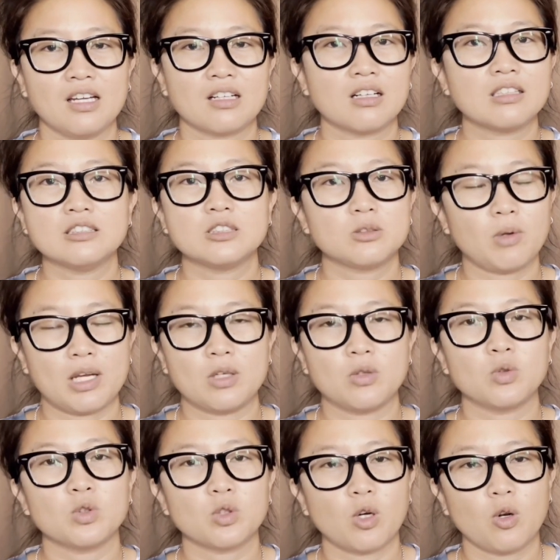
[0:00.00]
ก็คือสวย
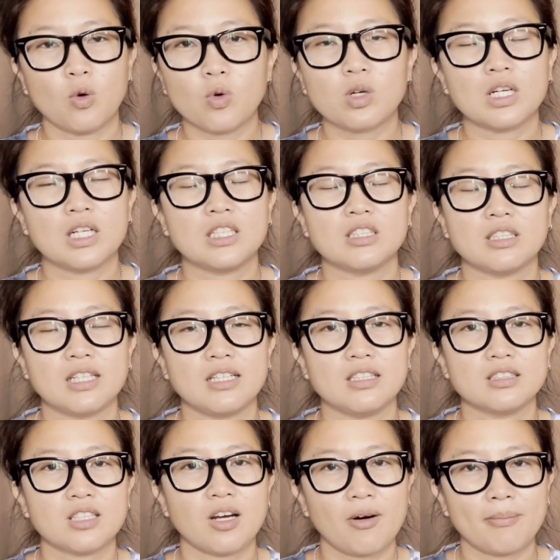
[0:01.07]
ทุกลุคเลย
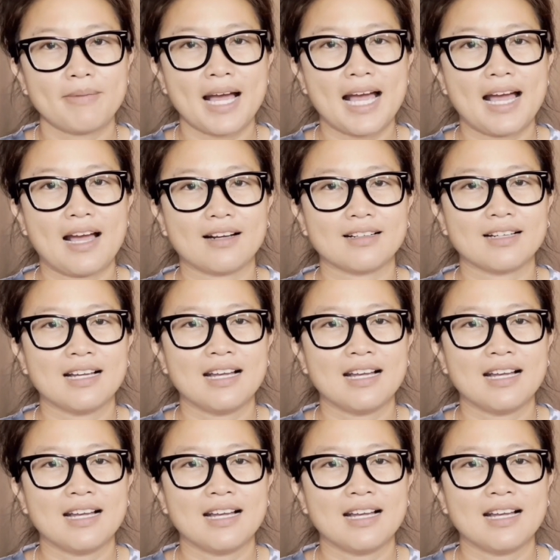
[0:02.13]
ชอบมาก